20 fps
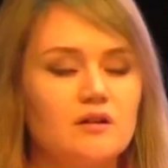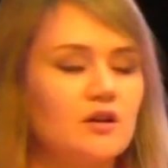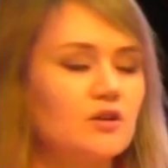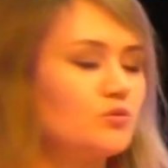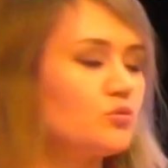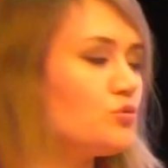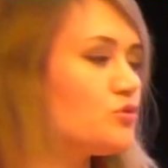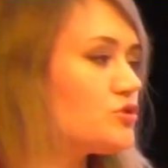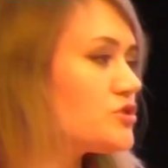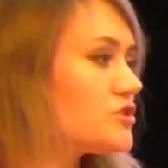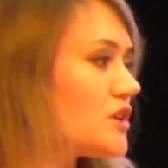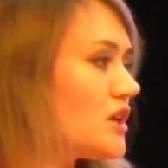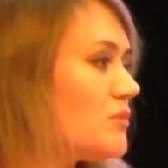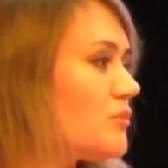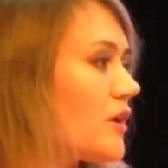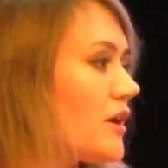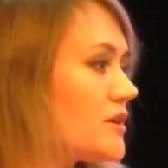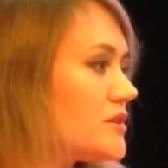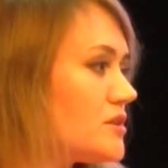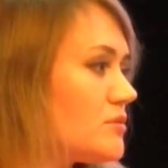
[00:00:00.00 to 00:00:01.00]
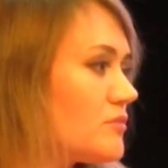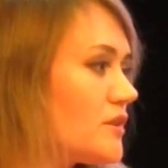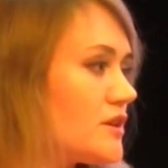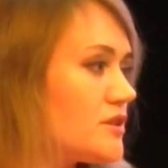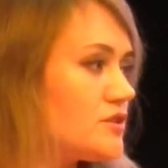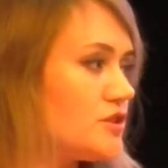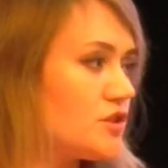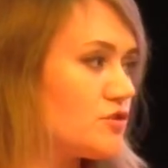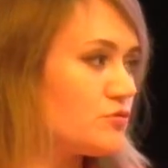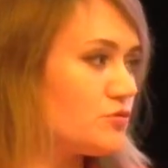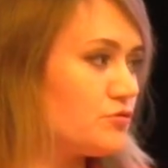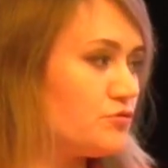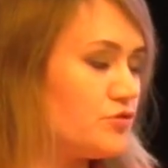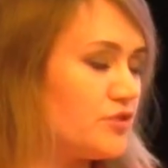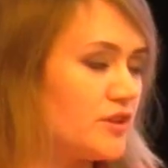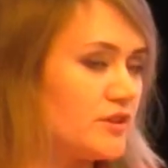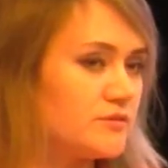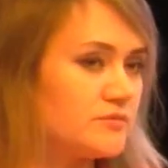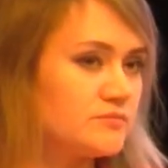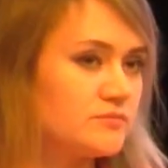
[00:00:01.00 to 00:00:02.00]
Какую цель мы хотим достичь в
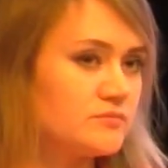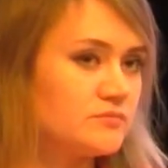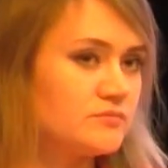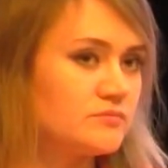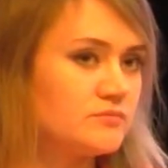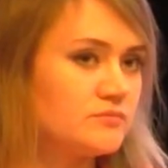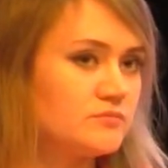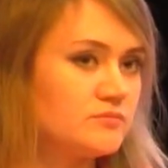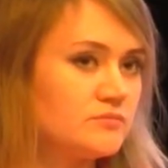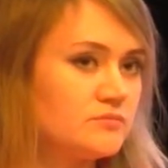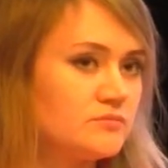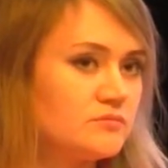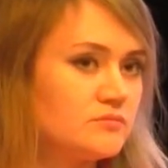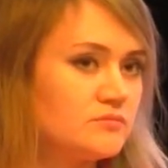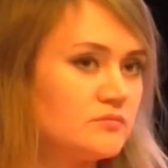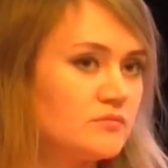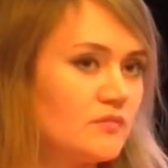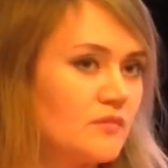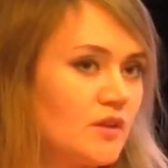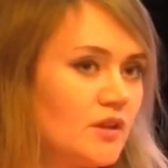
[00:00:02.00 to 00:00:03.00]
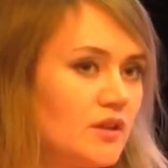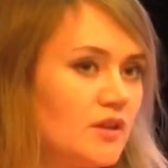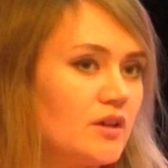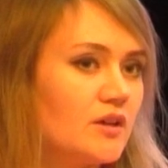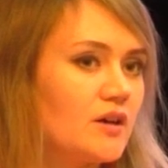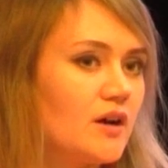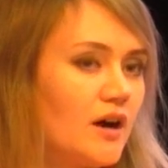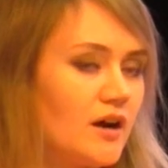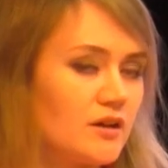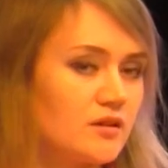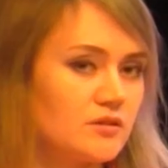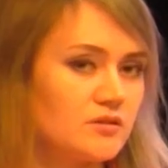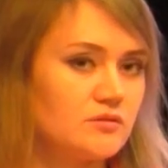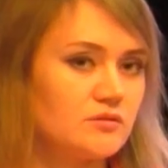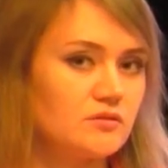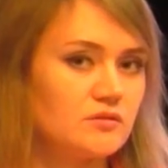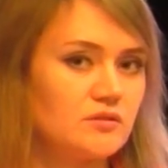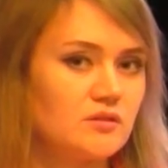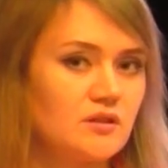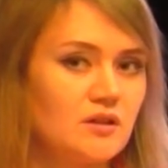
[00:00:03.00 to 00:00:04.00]
Уфе? И как?
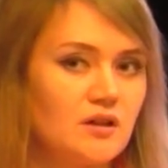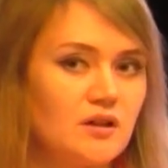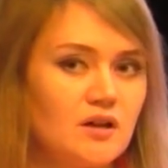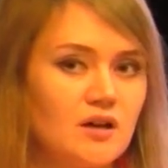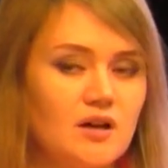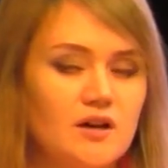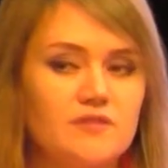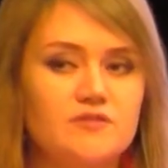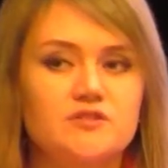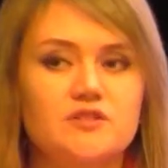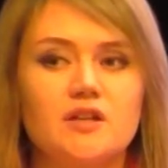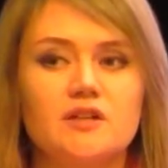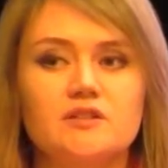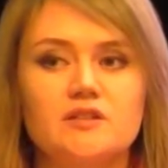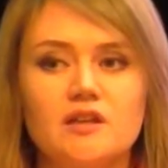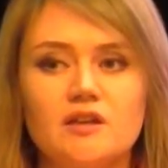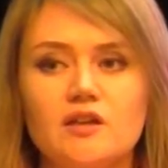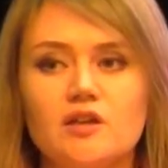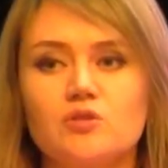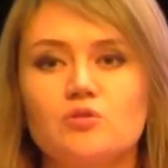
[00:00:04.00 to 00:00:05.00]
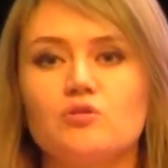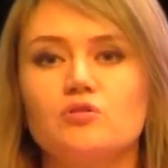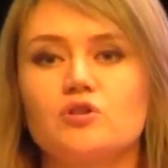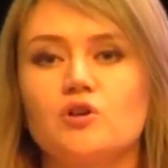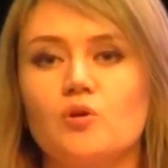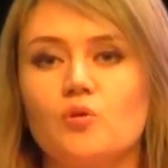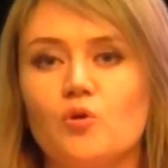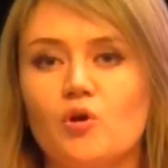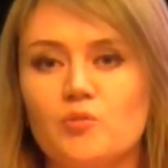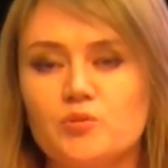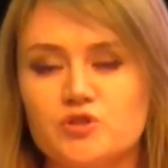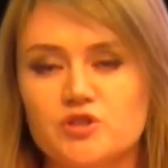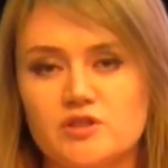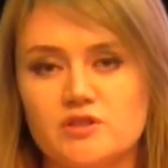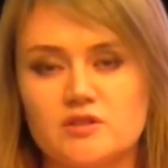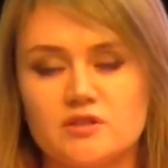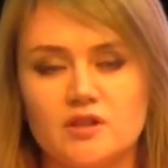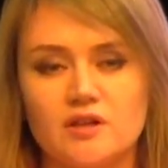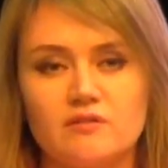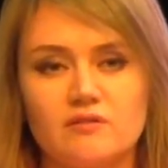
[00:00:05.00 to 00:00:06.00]
В стратегии только общие
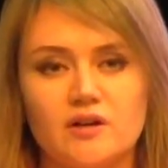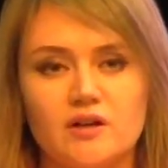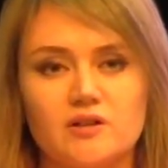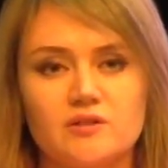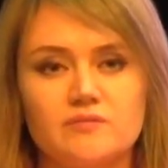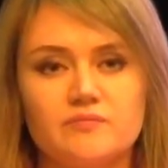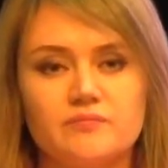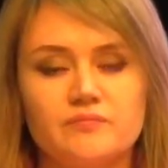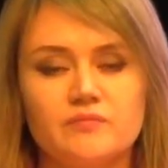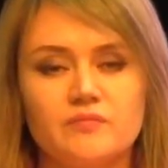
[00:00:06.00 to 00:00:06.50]
слова.